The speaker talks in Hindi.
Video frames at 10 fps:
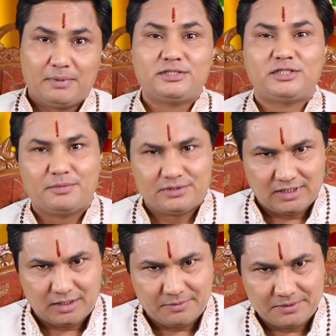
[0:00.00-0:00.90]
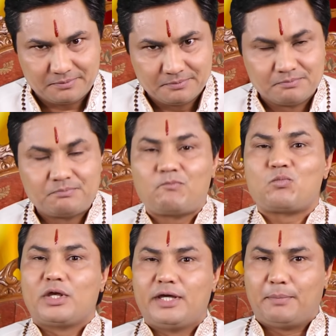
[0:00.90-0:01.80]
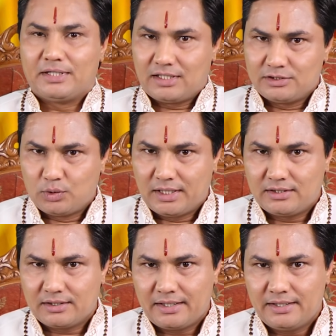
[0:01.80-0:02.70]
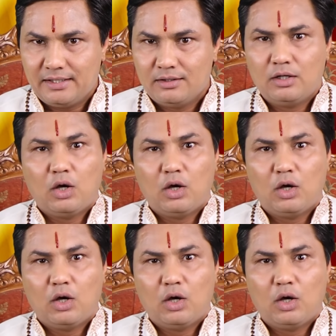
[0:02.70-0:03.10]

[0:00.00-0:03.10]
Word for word: है पंचम स्थान में ये पंद्रह जुलाई तक रहेंगे